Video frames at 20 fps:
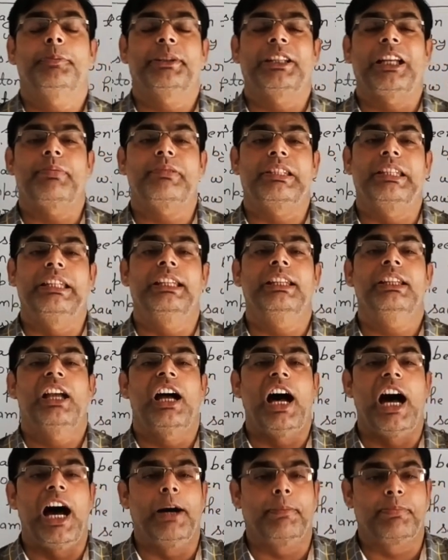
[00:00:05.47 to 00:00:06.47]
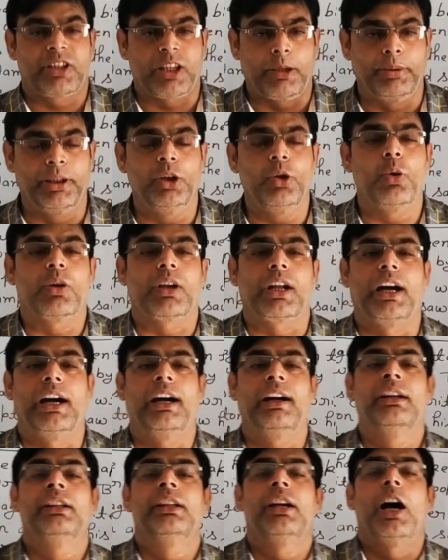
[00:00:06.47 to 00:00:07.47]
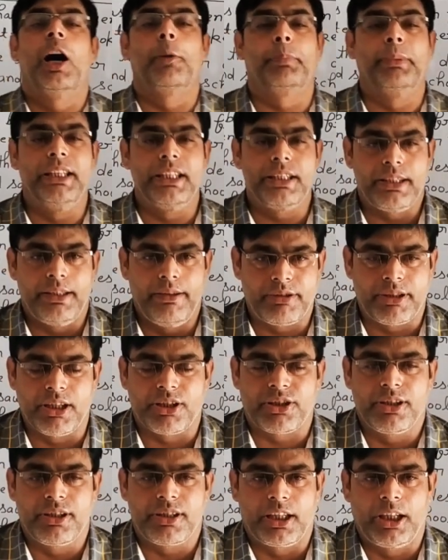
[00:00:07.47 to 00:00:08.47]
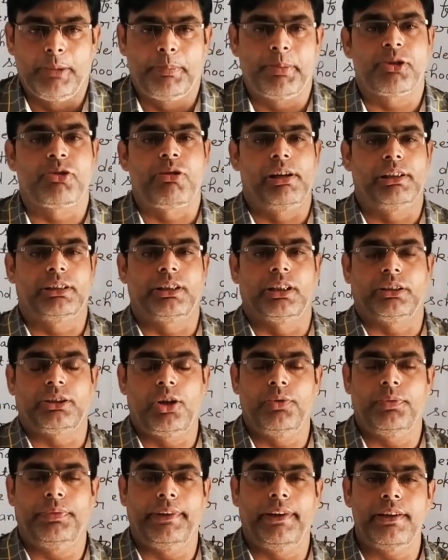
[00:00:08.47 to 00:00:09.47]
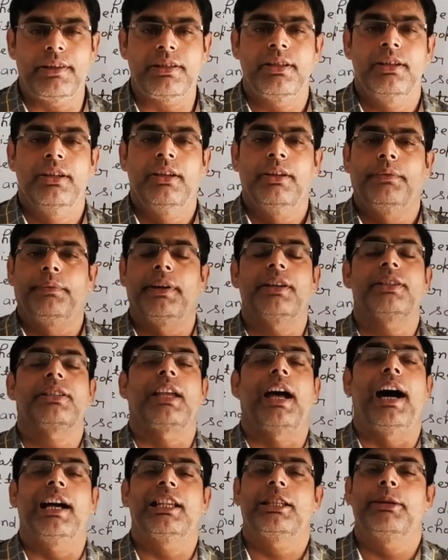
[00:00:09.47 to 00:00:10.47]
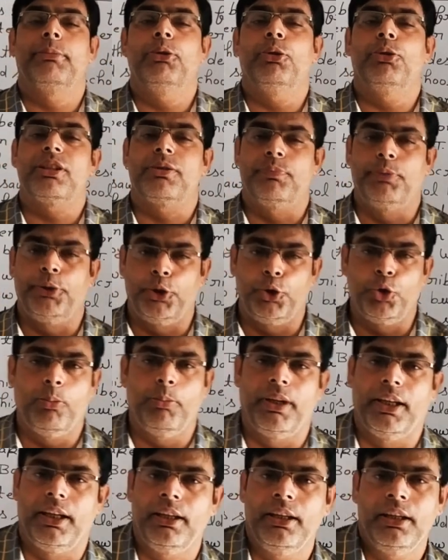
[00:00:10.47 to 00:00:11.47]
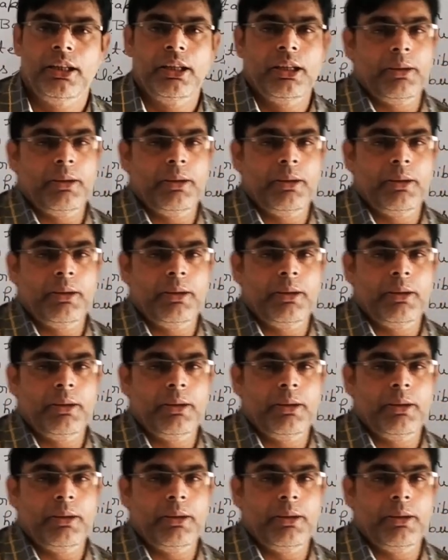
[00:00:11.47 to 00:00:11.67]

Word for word: प्रताप सिंह आप सभी लोगों का अपने इस एजुकेशन चैनल पर स्वागत करता हूं फ्रेंड्स फ्रेंड्स आज हम लोग इस वीडियो में